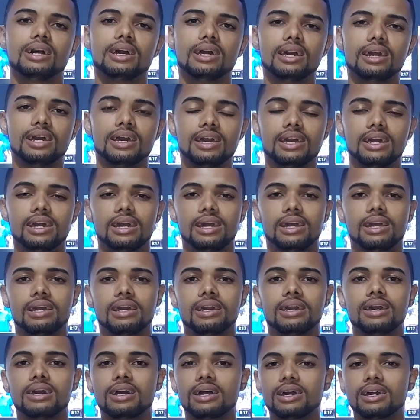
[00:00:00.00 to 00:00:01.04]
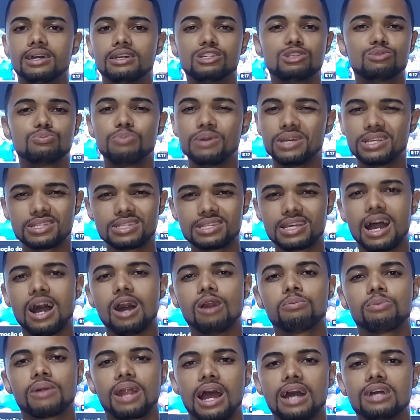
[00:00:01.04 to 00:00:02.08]
é
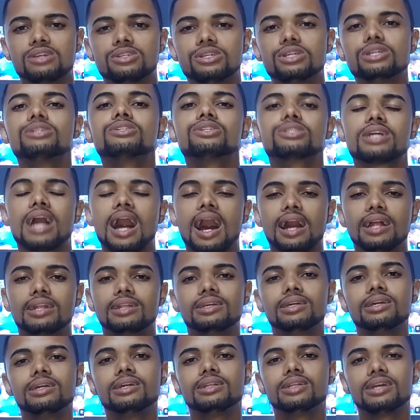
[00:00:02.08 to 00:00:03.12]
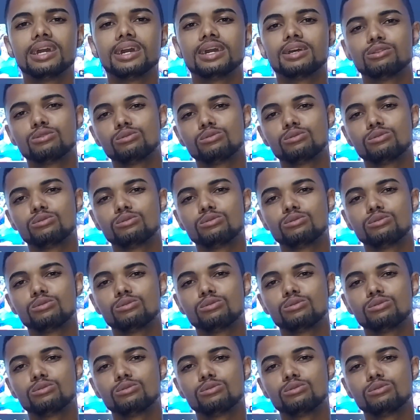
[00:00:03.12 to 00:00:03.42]
especial para a gente estar tá ali, né?